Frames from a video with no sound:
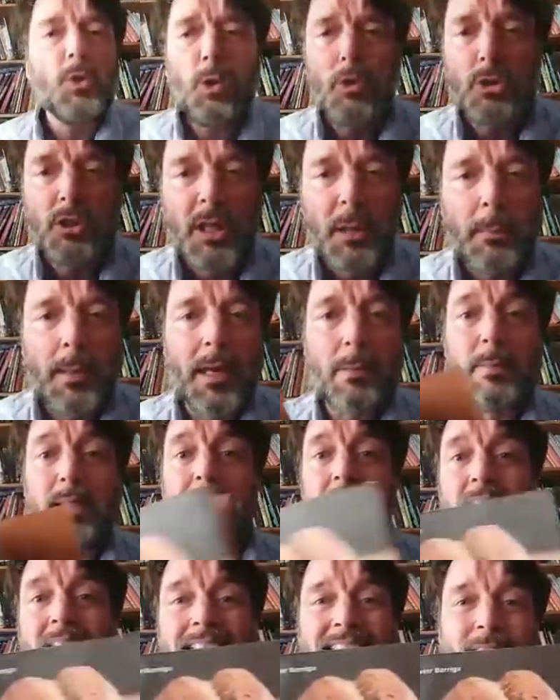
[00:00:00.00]
sé, para mí
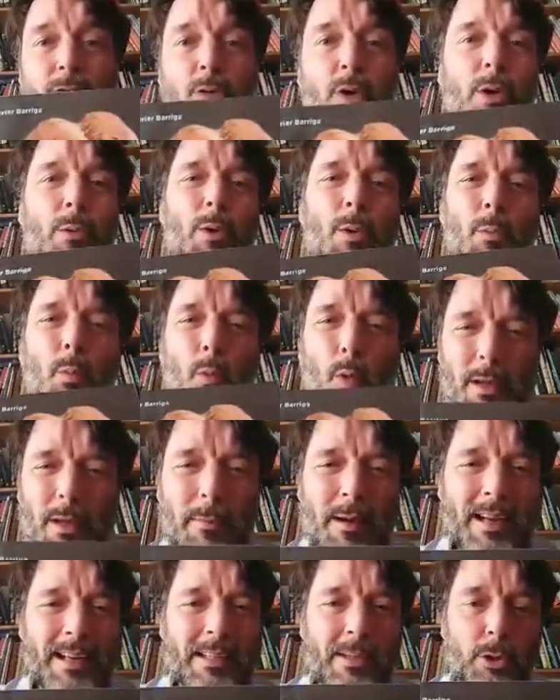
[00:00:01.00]
sigue siendo un libro muy
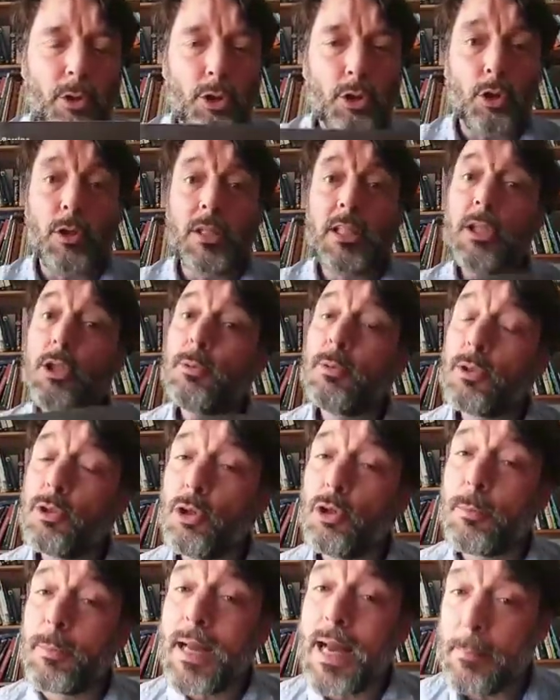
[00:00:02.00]
valioso. Y sobre
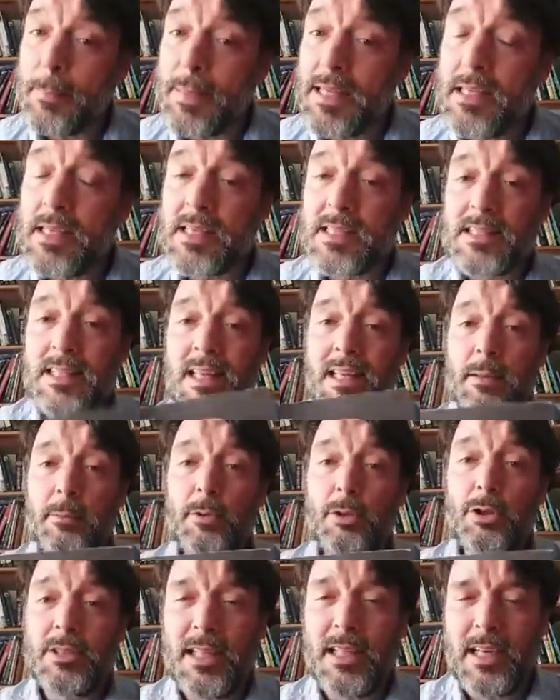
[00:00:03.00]
todo para mí, este
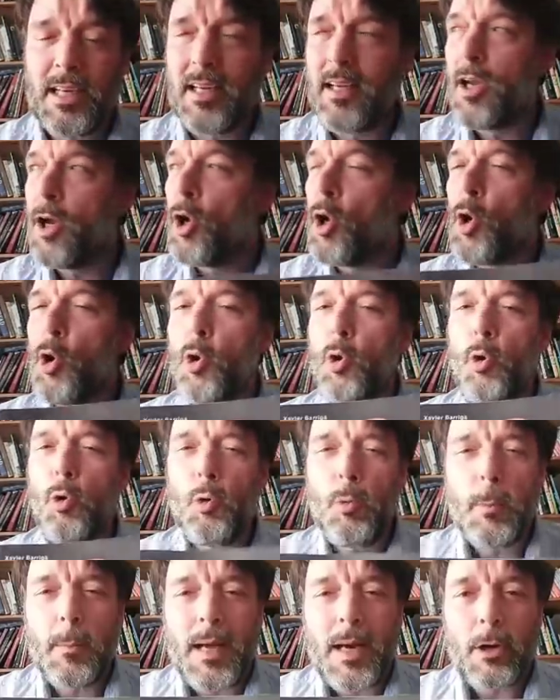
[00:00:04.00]
libro tiene
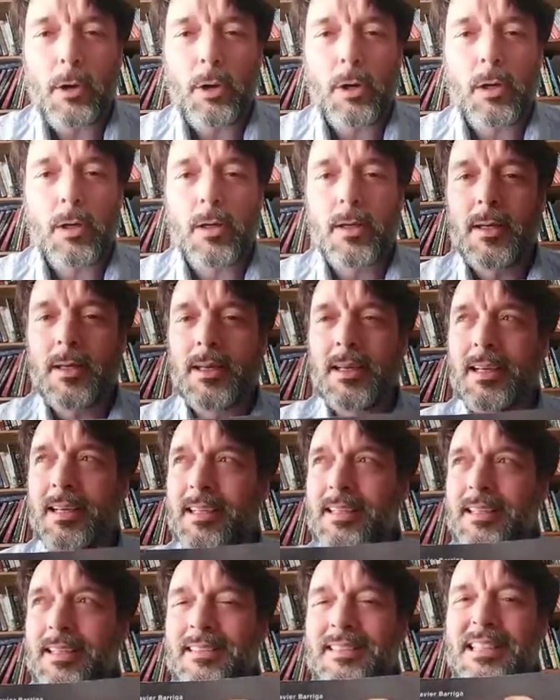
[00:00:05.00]
un valor
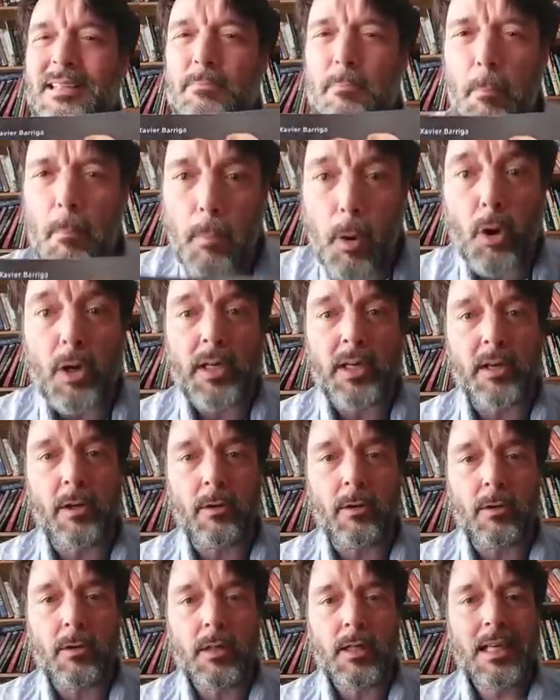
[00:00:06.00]

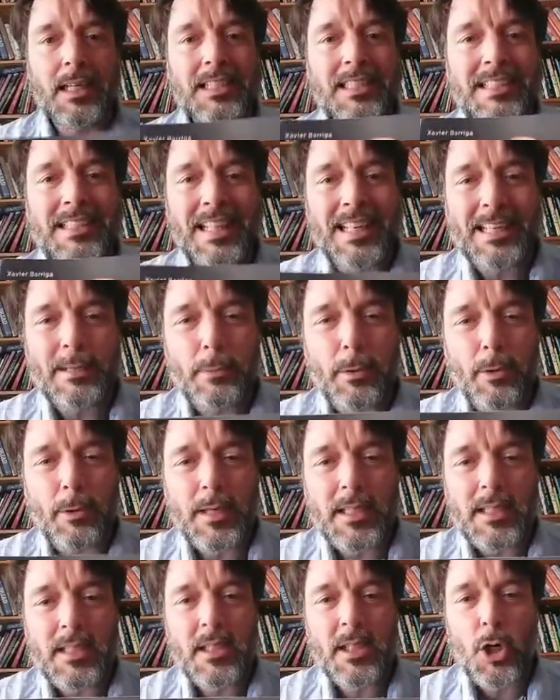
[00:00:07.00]
simbólico. Este libro
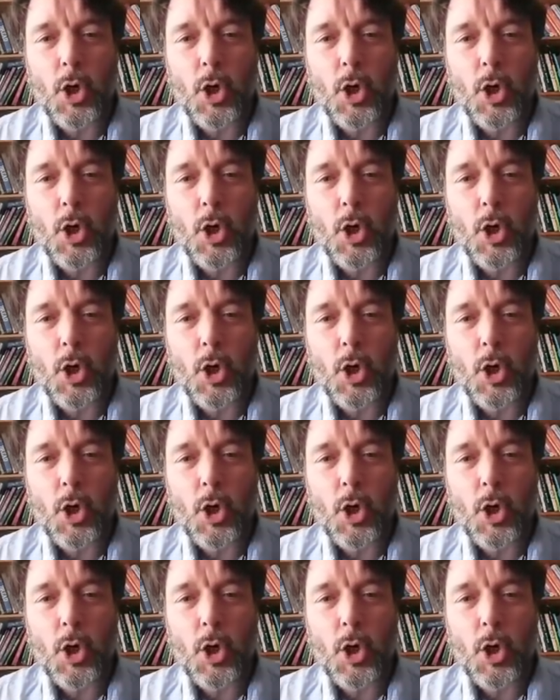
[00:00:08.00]
es